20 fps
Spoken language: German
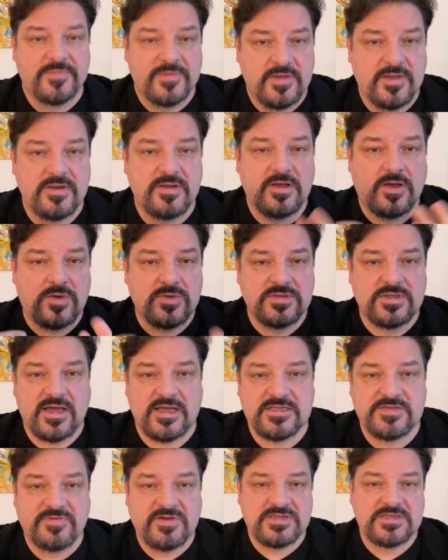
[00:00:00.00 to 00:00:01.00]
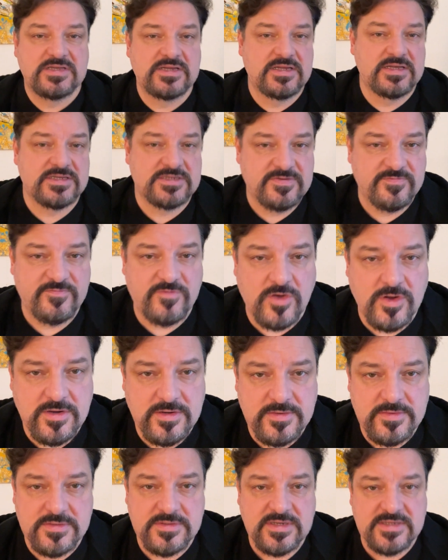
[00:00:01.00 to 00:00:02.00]
genau das, was Sie lesen
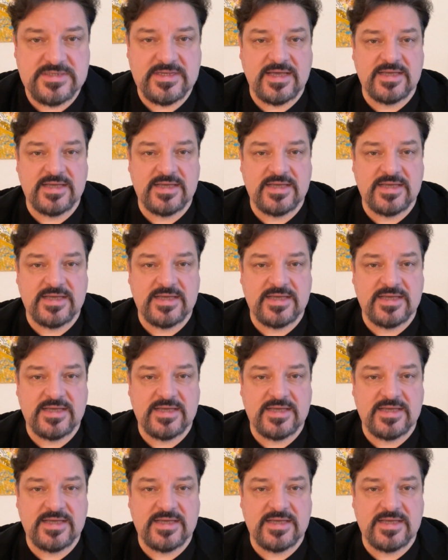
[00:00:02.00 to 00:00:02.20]
wollen. Das